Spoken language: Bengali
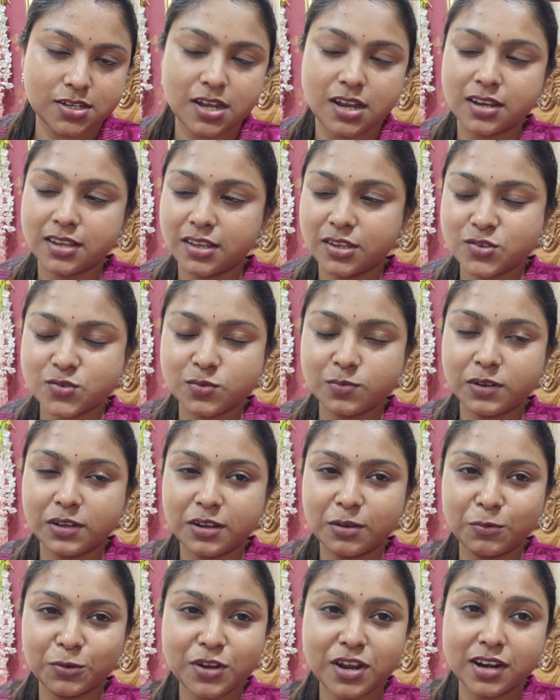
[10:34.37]
আর কিছু
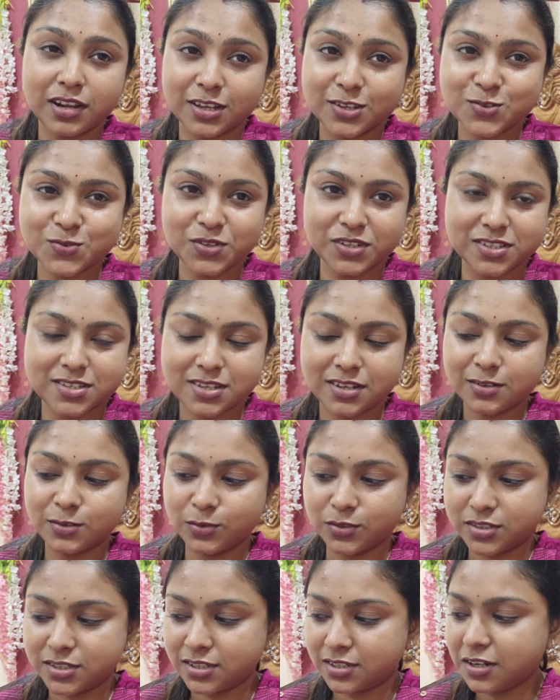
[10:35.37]
বানাবার আর কিছু ইচ্ছা
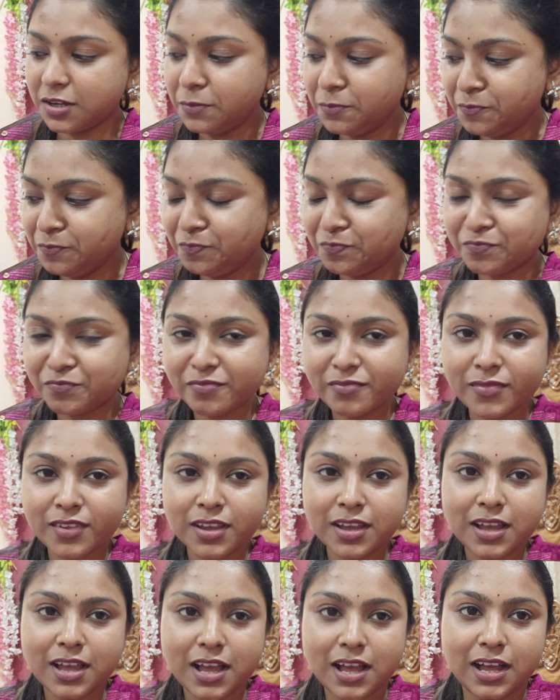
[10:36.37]
করছে না
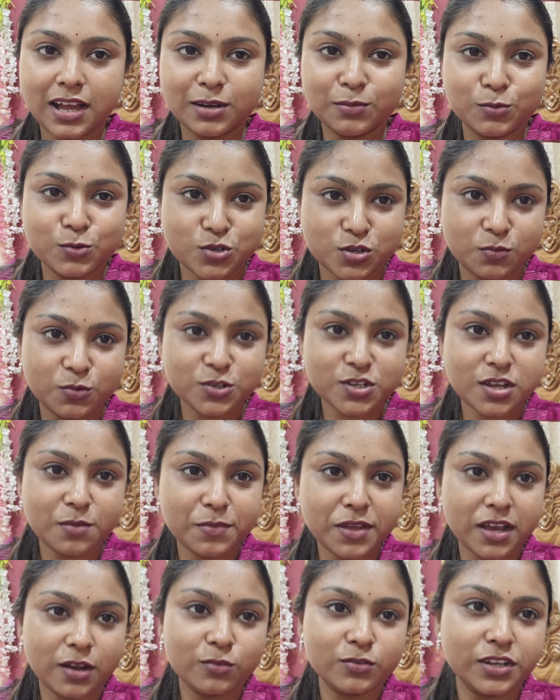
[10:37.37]
আর বসে বসে আমি
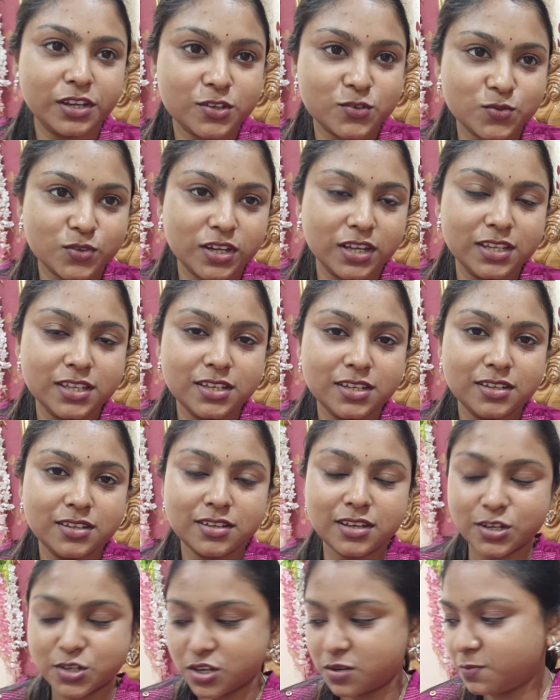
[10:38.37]
এখন একটুখানি
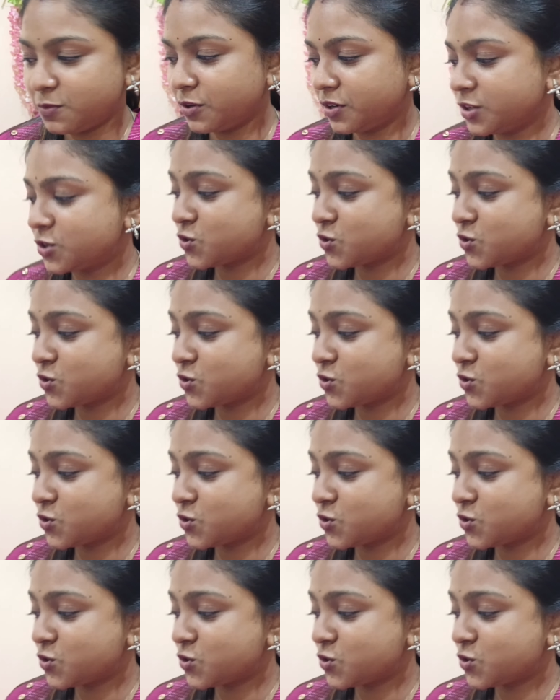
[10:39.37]
আসার পরে